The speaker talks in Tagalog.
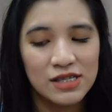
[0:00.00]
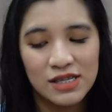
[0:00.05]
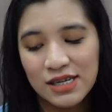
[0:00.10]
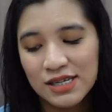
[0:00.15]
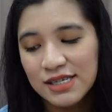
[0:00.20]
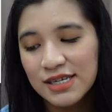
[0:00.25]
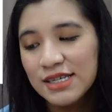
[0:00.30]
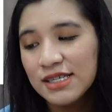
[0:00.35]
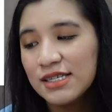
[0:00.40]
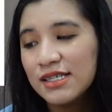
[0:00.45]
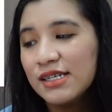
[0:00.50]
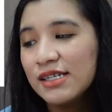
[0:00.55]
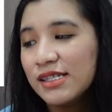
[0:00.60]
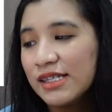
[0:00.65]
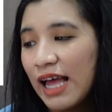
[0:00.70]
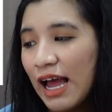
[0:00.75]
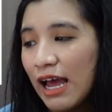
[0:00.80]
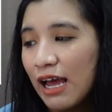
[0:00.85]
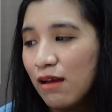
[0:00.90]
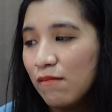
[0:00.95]
This is the
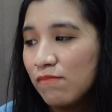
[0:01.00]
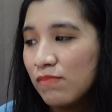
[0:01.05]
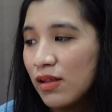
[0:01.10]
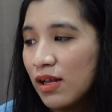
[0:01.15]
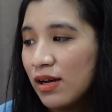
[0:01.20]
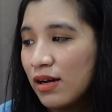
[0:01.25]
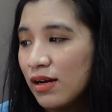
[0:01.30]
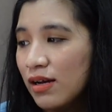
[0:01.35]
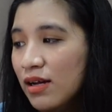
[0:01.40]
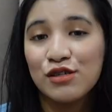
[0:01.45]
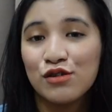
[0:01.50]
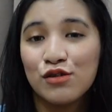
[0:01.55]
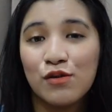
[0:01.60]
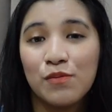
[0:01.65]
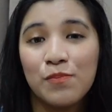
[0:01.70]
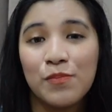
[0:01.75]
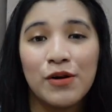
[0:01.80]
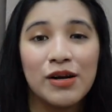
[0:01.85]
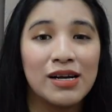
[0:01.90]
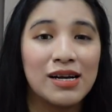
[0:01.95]
time na
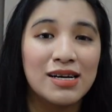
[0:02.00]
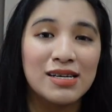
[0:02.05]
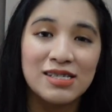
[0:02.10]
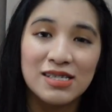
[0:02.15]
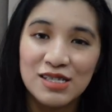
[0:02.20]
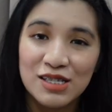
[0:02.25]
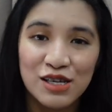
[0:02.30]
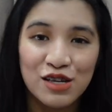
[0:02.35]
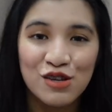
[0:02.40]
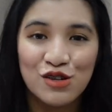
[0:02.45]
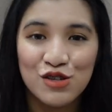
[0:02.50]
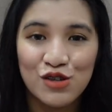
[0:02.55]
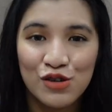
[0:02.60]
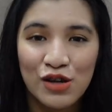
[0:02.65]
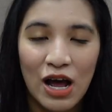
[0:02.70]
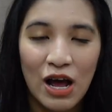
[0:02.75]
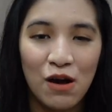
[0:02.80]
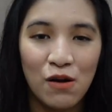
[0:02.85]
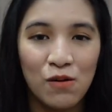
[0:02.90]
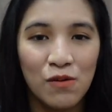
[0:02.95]
super nagsiseryoso
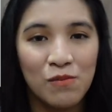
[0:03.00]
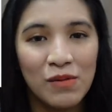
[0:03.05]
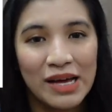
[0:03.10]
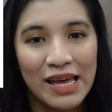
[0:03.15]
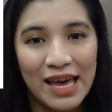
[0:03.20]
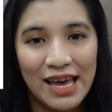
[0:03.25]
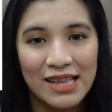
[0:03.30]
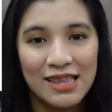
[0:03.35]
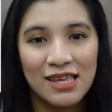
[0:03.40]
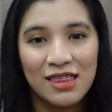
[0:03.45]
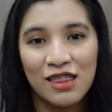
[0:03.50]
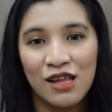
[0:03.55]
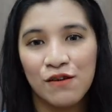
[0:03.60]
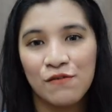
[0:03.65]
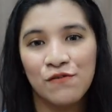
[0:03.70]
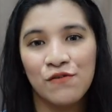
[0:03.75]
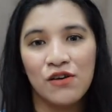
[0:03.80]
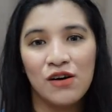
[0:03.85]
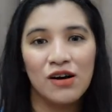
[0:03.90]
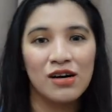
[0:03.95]
na akong mag-edit
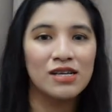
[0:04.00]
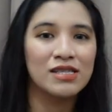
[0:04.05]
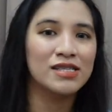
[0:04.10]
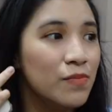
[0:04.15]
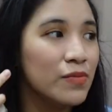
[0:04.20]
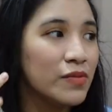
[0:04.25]
ng vlogs.